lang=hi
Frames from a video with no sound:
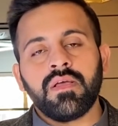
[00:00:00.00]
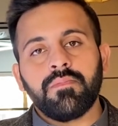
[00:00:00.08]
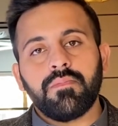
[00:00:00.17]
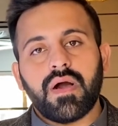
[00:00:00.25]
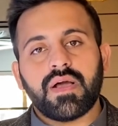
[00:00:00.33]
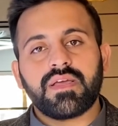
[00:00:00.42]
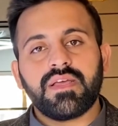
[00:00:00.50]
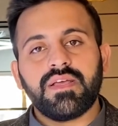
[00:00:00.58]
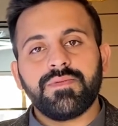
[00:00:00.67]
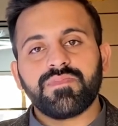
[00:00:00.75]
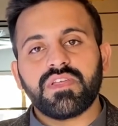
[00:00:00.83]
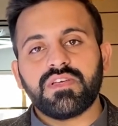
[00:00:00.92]
बाकी
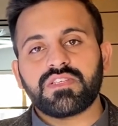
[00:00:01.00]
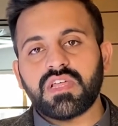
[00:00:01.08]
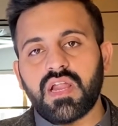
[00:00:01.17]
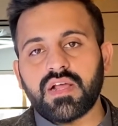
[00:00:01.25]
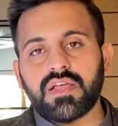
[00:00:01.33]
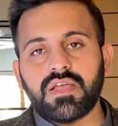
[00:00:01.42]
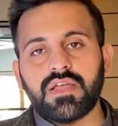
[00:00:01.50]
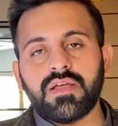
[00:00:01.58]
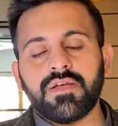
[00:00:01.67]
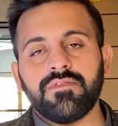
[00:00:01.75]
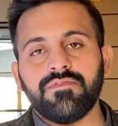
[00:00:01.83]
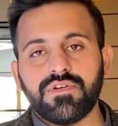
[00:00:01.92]
इस तरह की
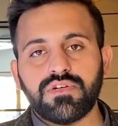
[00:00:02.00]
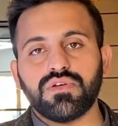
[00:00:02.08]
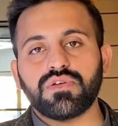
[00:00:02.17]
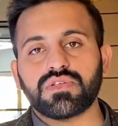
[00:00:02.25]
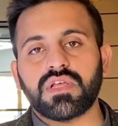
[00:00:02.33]
वीडियोज़ के